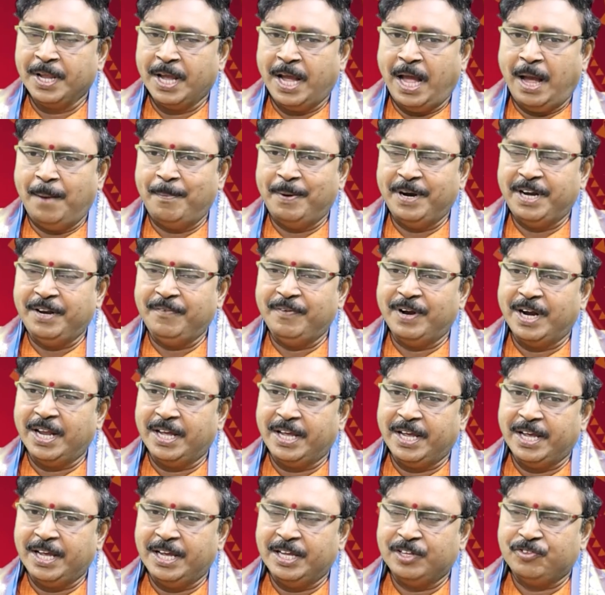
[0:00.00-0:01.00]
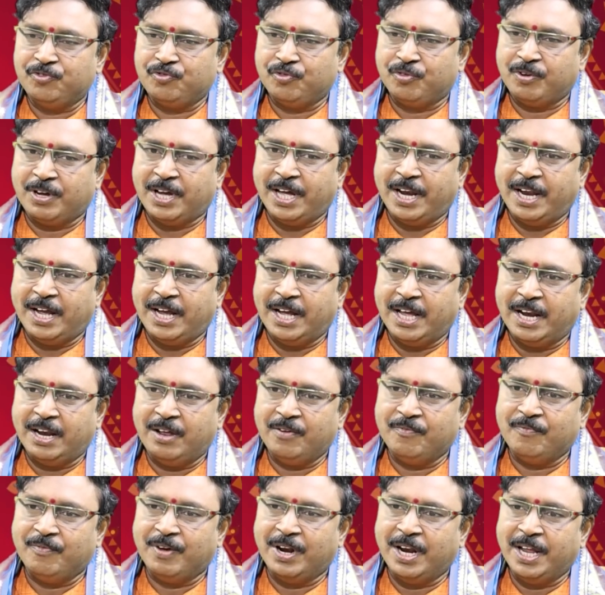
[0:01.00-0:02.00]
కాబట్టి వీళ్ళకి
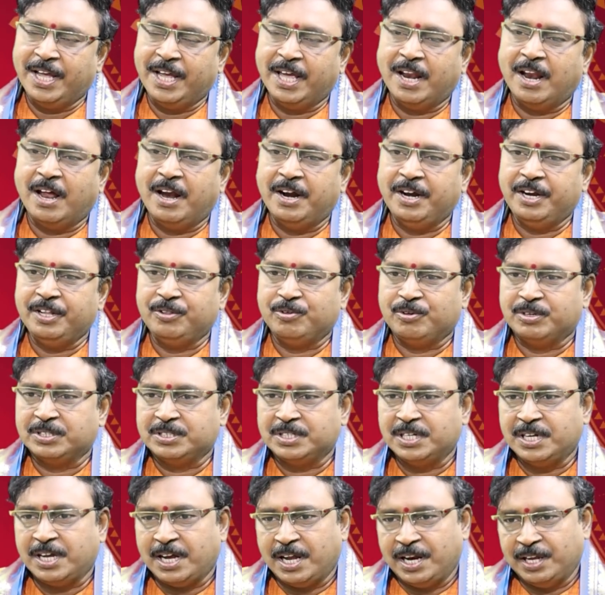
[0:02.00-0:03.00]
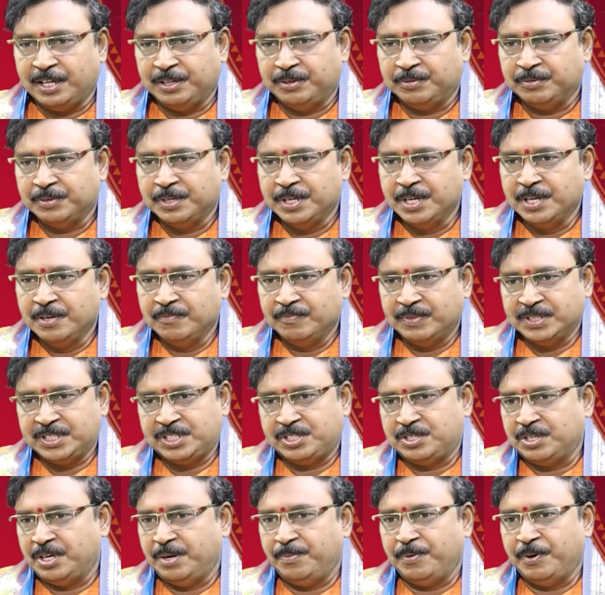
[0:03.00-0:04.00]
శుక్రగ్రహం వల్ల ఎలాంటి దోషం కలగదు
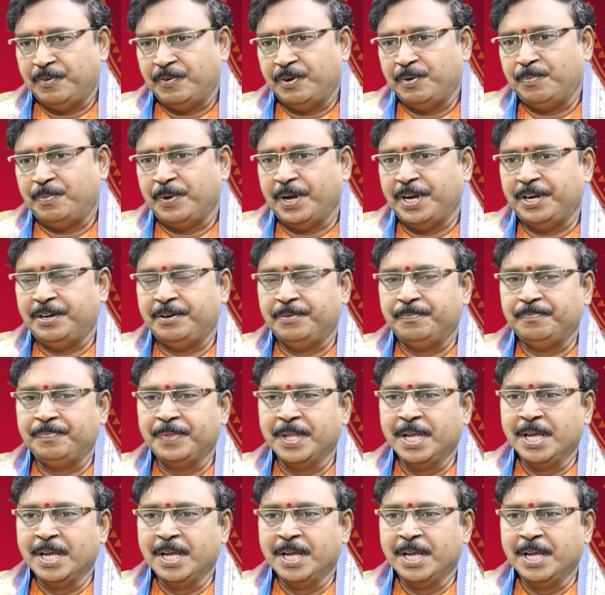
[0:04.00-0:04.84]
ఫస్ట్ నెంబర్ వన్ పాయింట్